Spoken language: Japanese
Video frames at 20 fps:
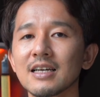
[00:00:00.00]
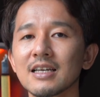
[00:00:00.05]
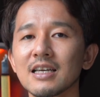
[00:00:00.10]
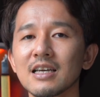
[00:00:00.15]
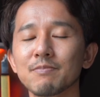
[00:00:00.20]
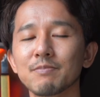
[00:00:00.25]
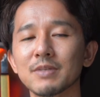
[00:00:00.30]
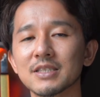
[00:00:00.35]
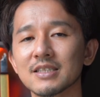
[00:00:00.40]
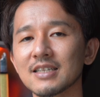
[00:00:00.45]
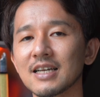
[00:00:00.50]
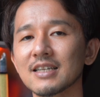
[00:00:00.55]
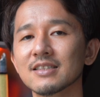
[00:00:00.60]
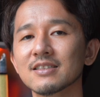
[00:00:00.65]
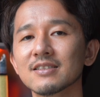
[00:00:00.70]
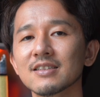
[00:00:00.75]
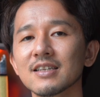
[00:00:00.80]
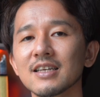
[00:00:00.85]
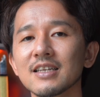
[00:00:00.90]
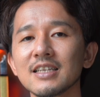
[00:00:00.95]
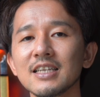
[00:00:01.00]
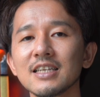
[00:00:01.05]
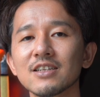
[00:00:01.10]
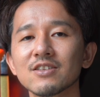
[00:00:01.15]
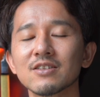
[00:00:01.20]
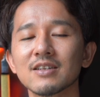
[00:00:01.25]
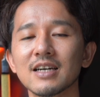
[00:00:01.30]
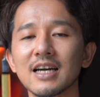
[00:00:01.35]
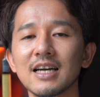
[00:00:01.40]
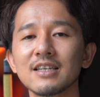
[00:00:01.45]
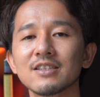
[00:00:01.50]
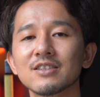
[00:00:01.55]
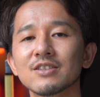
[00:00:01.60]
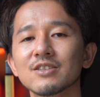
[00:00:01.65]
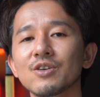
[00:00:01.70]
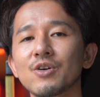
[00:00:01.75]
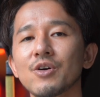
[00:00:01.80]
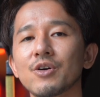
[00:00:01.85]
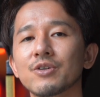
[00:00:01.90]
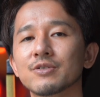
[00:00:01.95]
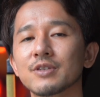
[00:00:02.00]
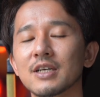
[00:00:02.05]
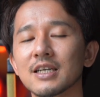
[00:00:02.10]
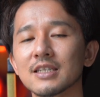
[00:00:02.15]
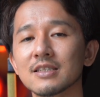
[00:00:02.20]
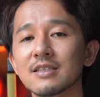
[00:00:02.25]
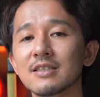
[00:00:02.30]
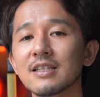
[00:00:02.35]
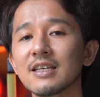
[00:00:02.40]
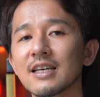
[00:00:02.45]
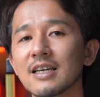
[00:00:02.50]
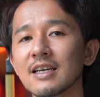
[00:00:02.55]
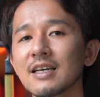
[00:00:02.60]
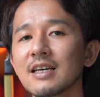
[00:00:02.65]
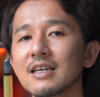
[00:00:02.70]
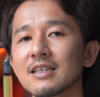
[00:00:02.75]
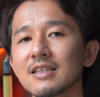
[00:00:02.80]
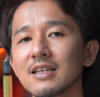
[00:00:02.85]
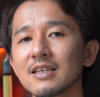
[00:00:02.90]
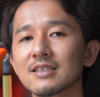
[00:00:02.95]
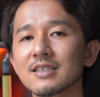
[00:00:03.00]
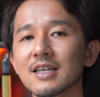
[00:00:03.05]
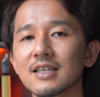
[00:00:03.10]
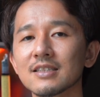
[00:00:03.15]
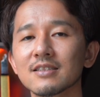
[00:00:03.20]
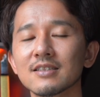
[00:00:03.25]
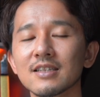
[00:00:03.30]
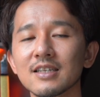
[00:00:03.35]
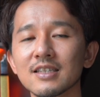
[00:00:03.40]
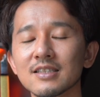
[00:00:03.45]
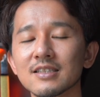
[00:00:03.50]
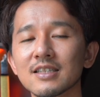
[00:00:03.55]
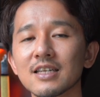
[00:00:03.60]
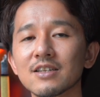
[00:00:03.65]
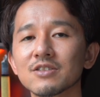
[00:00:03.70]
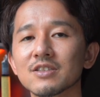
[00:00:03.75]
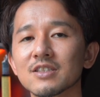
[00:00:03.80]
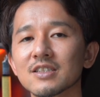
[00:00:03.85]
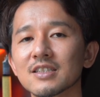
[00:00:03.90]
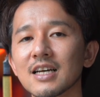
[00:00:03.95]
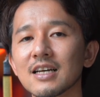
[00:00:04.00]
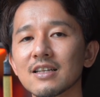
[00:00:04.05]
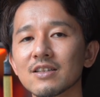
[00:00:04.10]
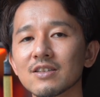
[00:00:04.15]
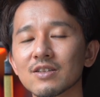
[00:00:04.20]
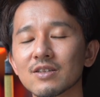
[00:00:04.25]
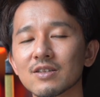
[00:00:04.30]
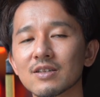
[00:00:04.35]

やっぱ撮影に行く回数を増やして、で撮影してる時間、